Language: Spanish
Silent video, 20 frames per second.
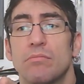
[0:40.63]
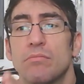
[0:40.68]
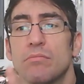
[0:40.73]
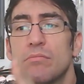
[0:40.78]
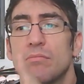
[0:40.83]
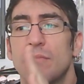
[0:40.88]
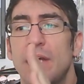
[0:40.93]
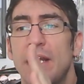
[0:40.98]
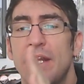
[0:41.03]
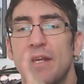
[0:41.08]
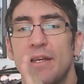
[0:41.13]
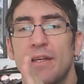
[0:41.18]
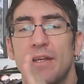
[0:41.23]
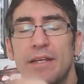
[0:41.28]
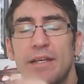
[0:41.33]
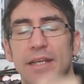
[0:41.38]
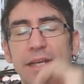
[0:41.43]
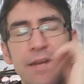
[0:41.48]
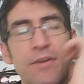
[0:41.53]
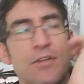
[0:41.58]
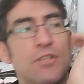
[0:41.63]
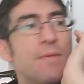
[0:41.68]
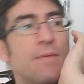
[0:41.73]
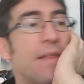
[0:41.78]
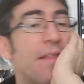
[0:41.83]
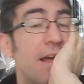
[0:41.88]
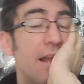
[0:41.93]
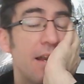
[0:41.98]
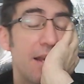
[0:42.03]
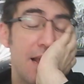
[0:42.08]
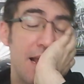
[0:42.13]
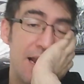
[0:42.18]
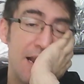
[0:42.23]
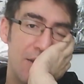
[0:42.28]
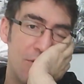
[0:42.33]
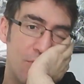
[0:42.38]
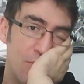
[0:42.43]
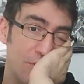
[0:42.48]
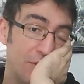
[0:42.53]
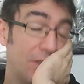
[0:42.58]
¿vale? Que nos va a dar
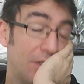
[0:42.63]
algo.